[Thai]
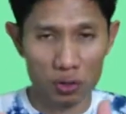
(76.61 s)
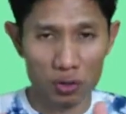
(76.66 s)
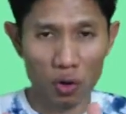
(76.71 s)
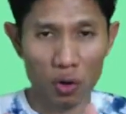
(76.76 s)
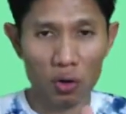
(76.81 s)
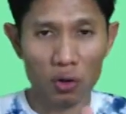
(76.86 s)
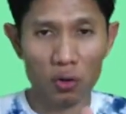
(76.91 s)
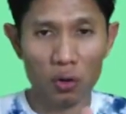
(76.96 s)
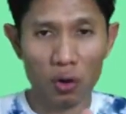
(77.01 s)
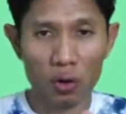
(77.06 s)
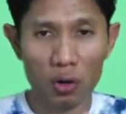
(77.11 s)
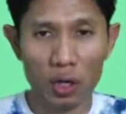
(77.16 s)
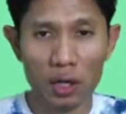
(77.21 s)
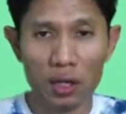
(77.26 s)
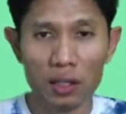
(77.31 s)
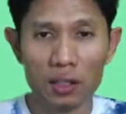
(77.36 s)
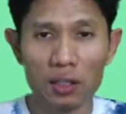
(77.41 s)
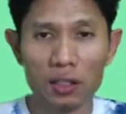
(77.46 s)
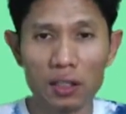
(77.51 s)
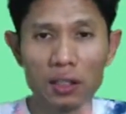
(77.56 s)
ยกครก
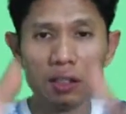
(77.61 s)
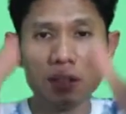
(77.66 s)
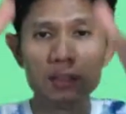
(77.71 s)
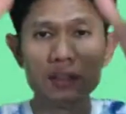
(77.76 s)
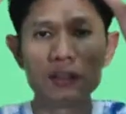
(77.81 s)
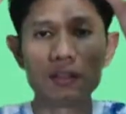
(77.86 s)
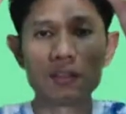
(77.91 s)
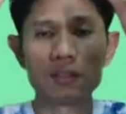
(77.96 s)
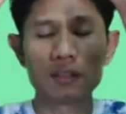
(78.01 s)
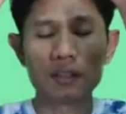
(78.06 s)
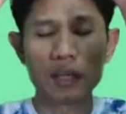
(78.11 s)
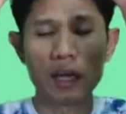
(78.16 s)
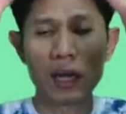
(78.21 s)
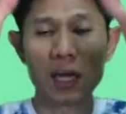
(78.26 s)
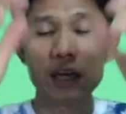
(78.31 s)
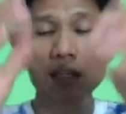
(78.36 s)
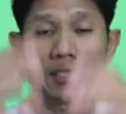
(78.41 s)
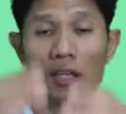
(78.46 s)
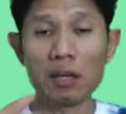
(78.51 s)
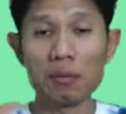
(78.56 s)
ขึ้น
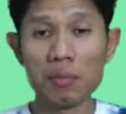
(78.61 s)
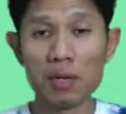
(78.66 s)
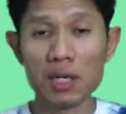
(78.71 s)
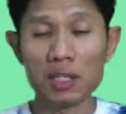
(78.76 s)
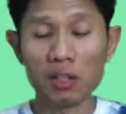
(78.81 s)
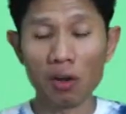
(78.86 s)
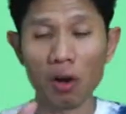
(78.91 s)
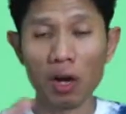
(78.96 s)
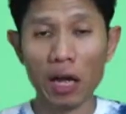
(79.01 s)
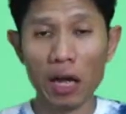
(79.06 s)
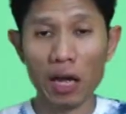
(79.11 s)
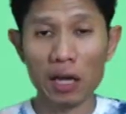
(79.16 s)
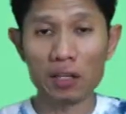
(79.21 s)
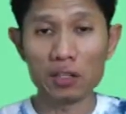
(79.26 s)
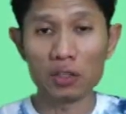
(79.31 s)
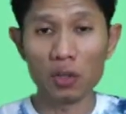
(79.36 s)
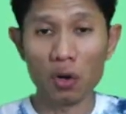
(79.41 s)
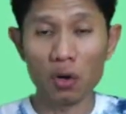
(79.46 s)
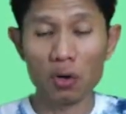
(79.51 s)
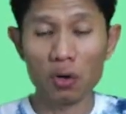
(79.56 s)
นะใช้มือสองข้าง
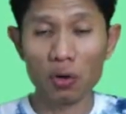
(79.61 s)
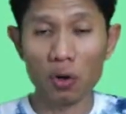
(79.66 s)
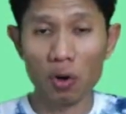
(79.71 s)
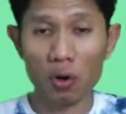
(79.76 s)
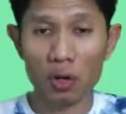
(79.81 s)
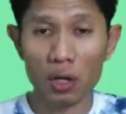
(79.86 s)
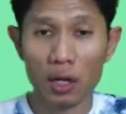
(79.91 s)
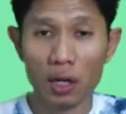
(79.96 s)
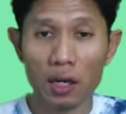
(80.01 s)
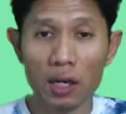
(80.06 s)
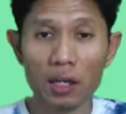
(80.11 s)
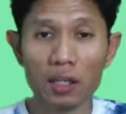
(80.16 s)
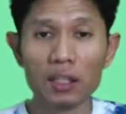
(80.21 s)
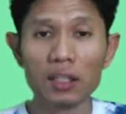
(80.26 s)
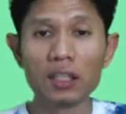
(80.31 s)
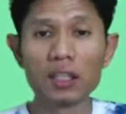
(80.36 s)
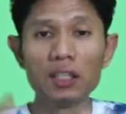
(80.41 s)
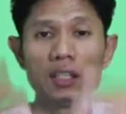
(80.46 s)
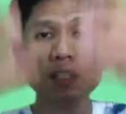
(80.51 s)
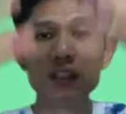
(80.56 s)
ยกครก
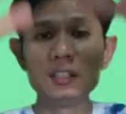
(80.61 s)
ขึ้